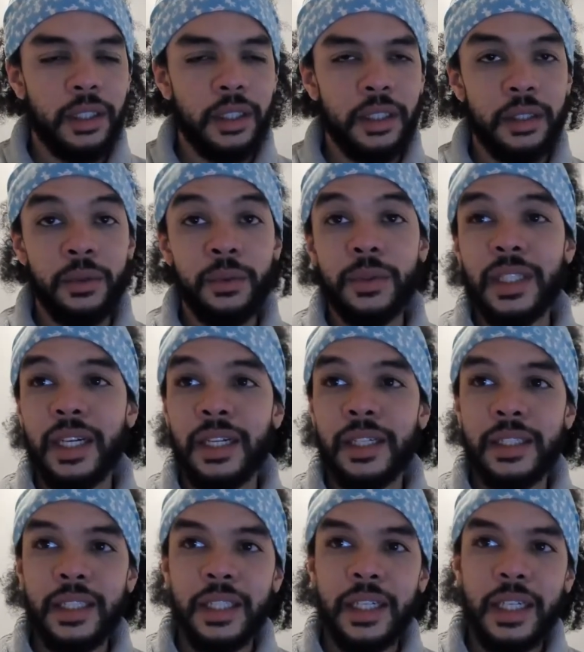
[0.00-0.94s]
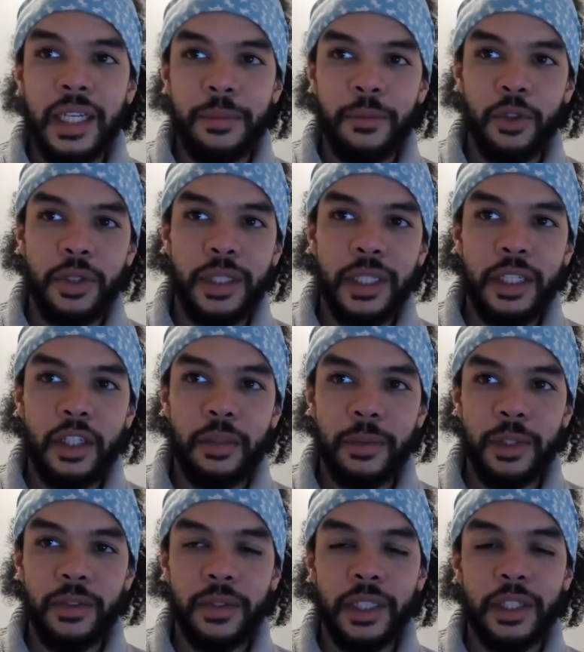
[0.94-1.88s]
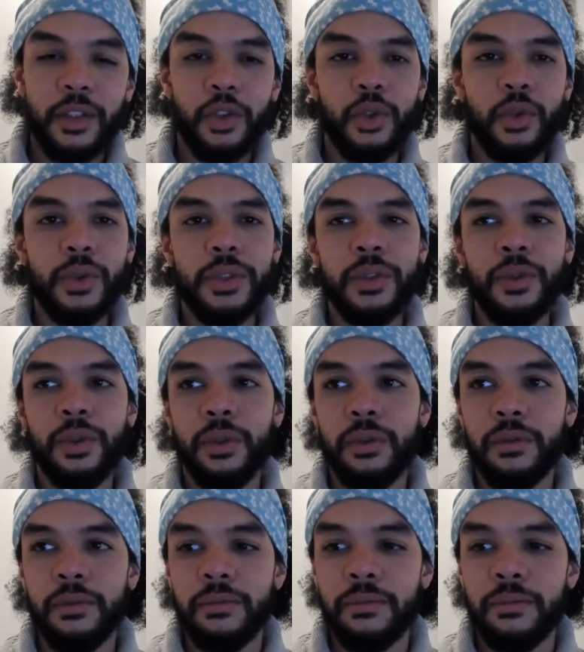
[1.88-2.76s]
Et donc, tu as intégré l'émotionnel comme étant quelque chose de